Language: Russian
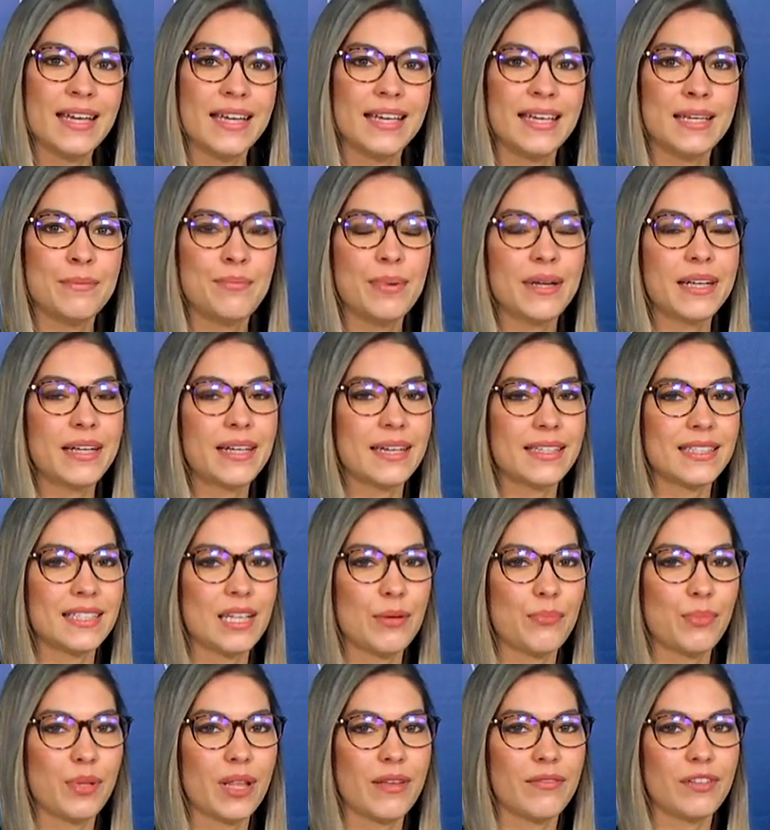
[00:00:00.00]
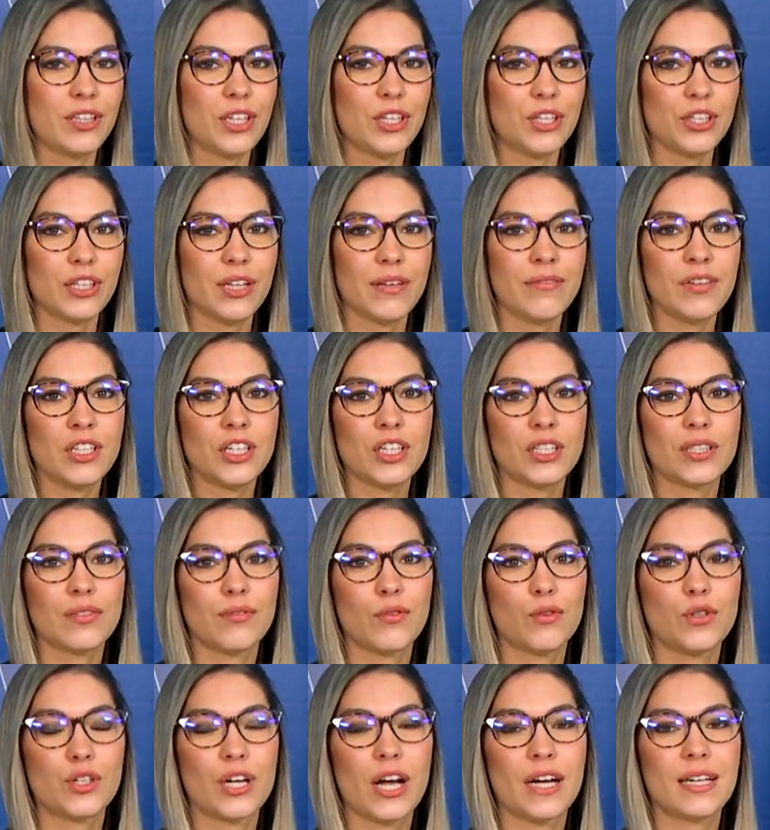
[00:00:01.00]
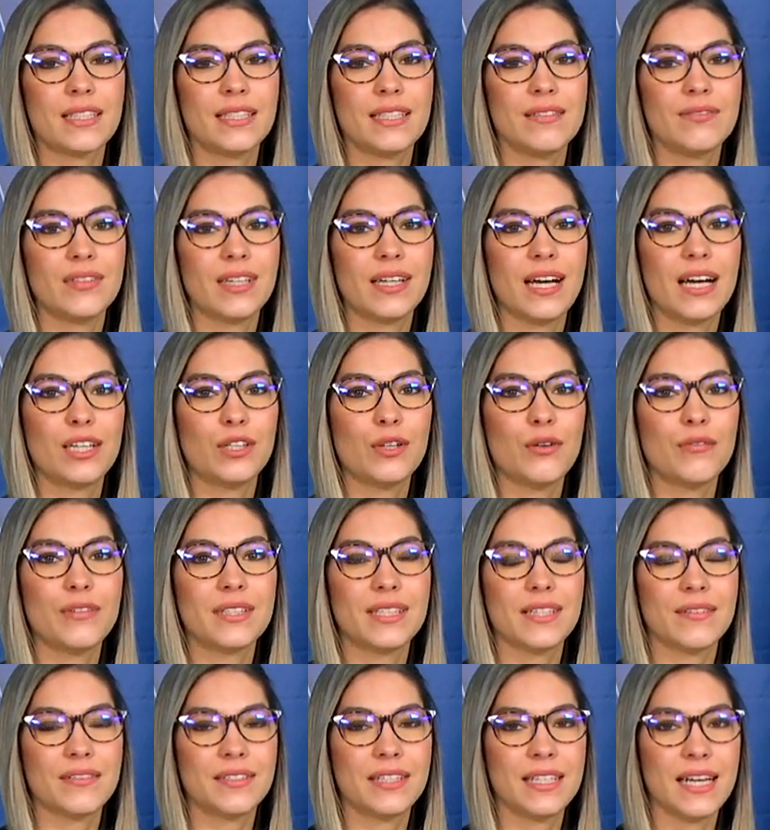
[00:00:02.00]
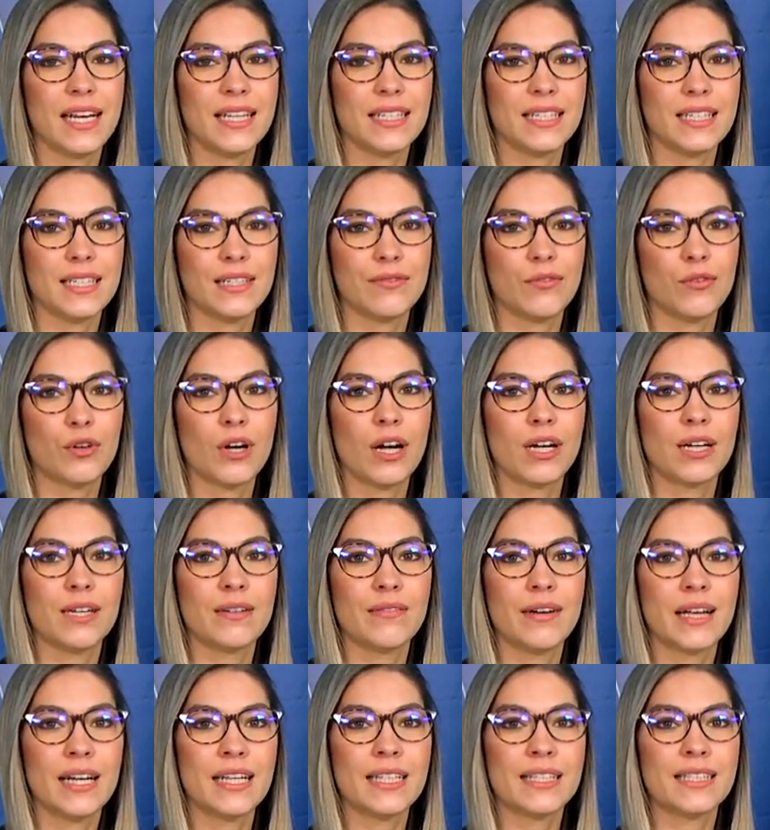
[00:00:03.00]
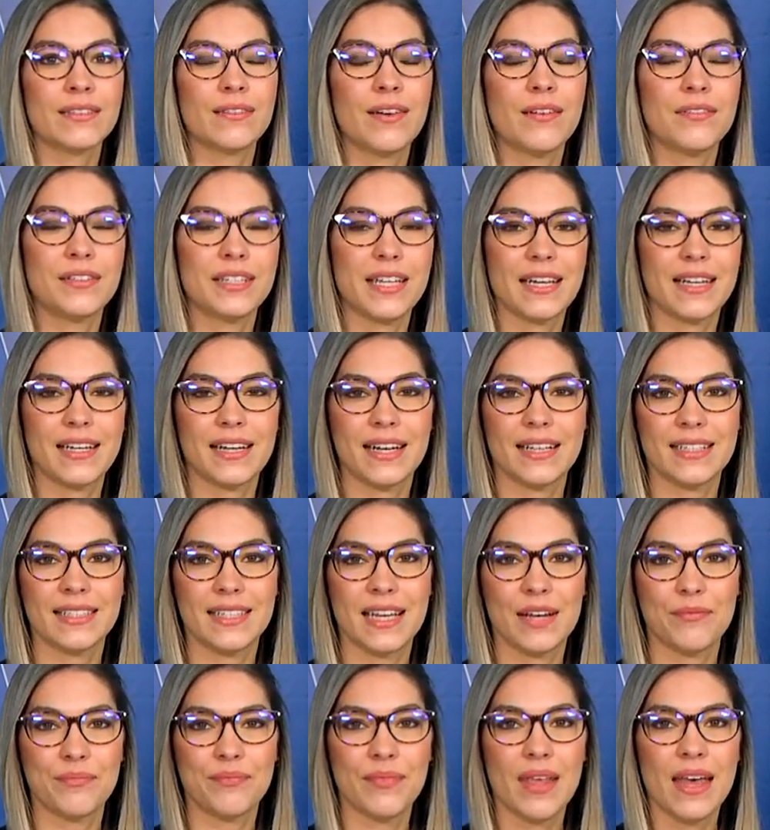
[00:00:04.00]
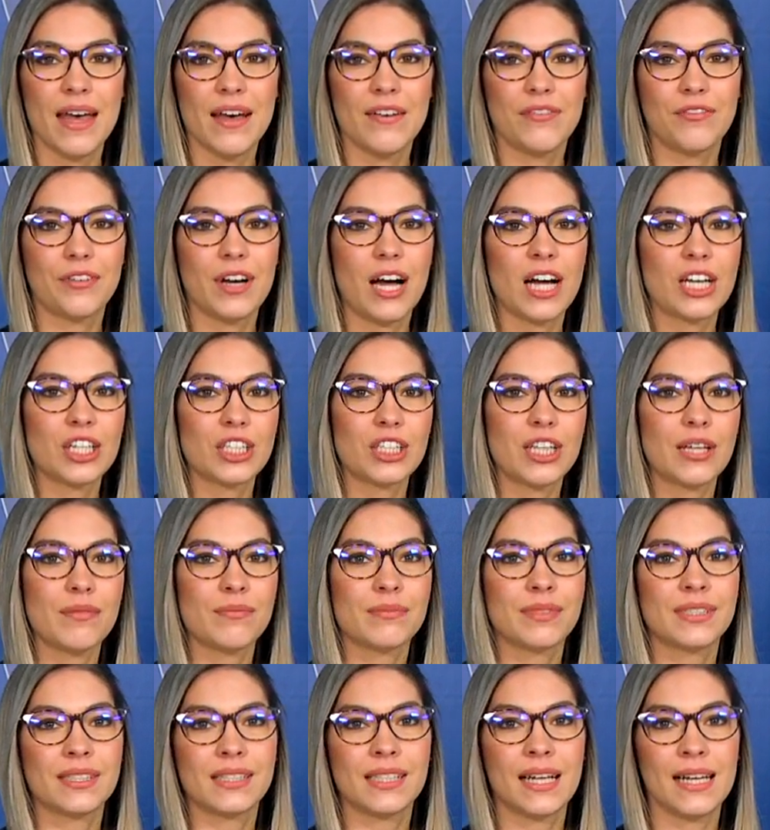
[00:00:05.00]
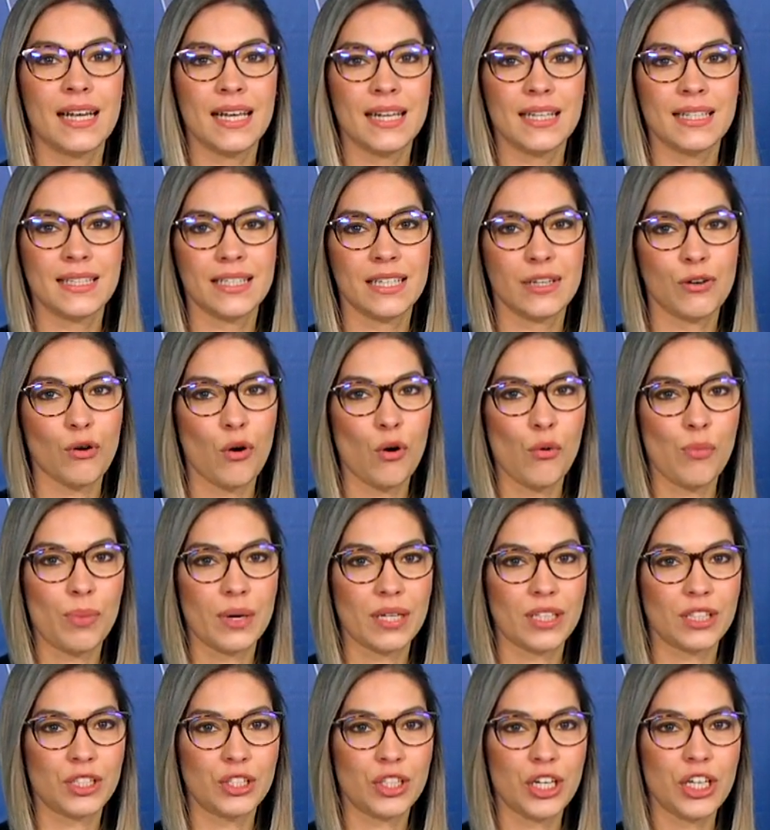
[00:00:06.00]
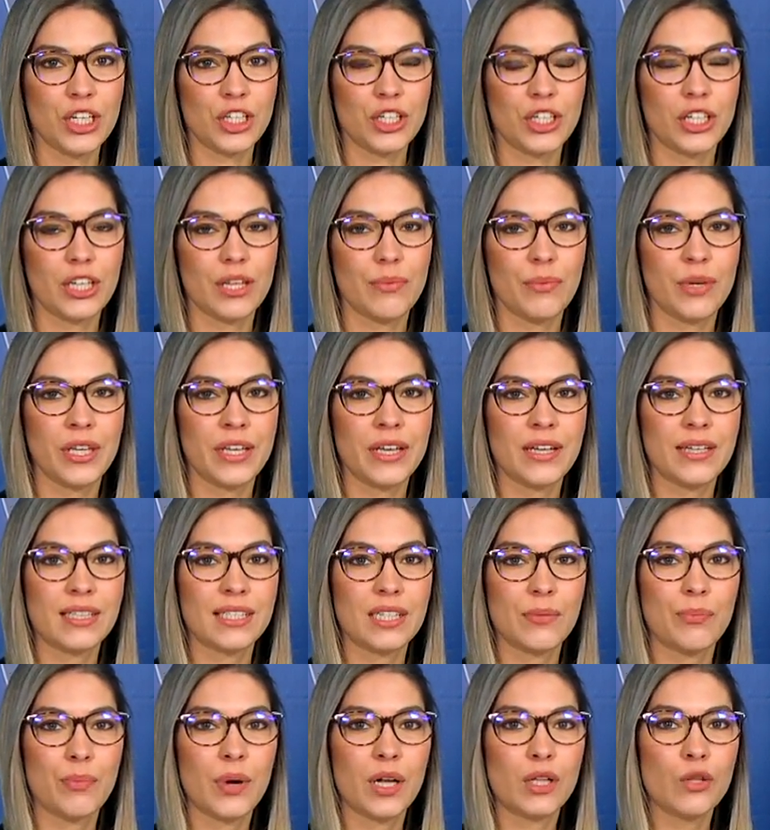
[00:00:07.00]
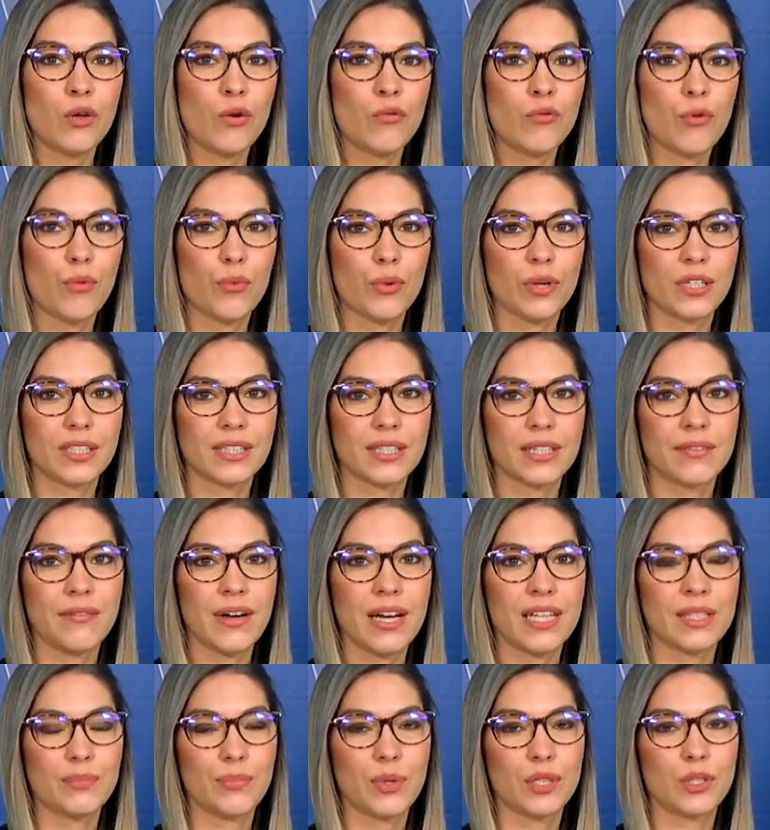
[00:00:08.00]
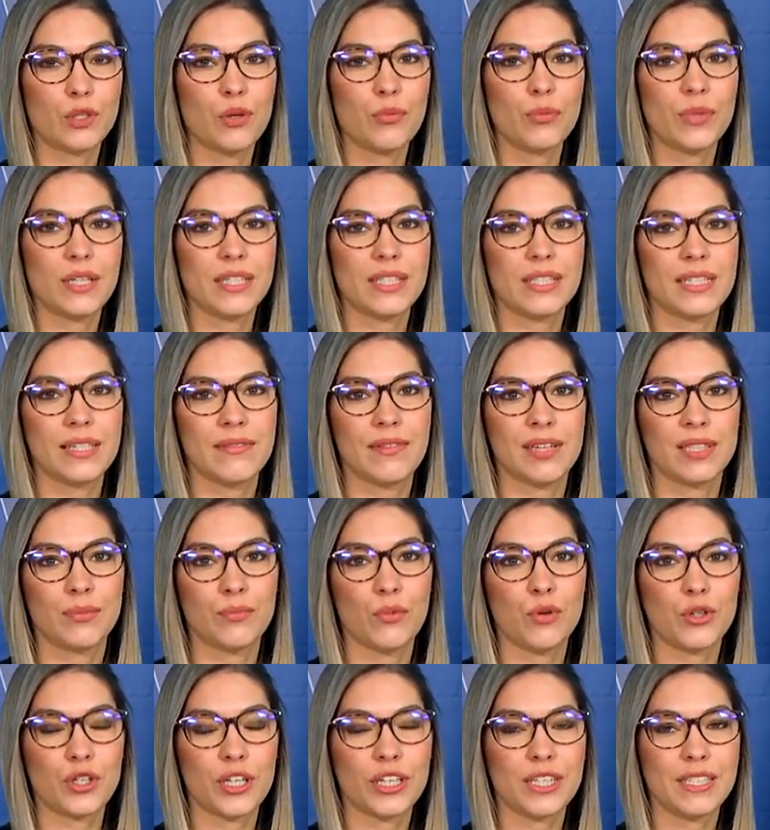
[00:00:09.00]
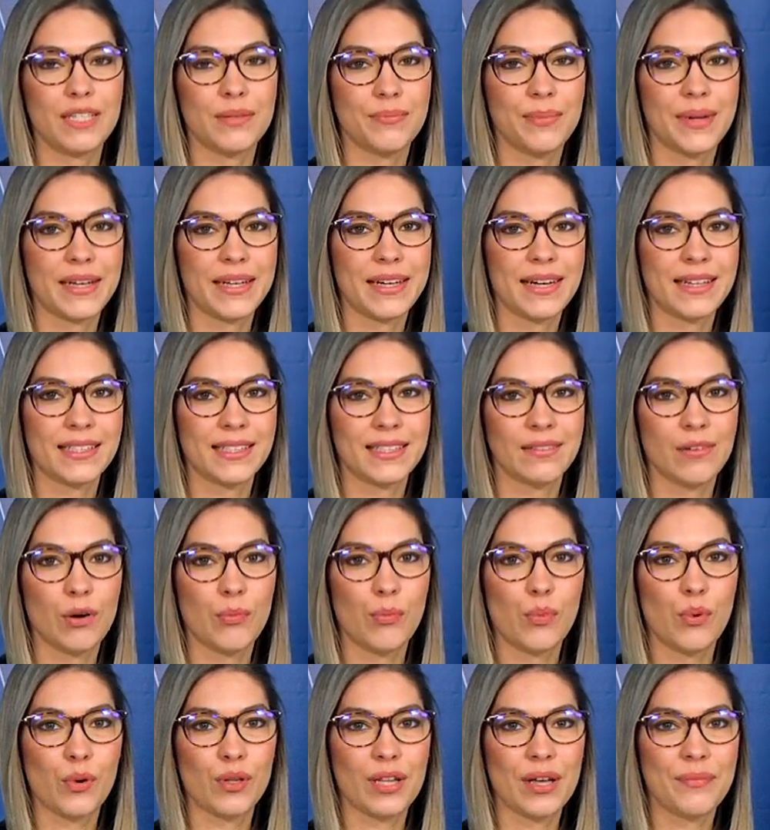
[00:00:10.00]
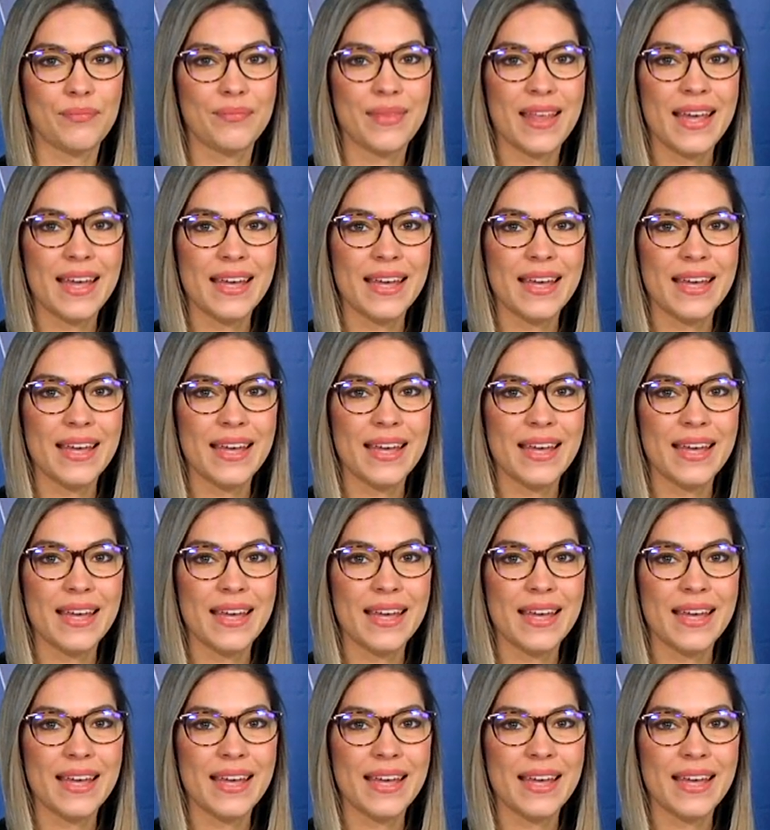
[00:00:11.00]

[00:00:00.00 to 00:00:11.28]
И прекрасная половина человечества уже активно готовится встретить его, как говорится, во всей красе. В каждом столетии образ женщины менялся по-новому, раскрывая способности и возможности прекрасного пола.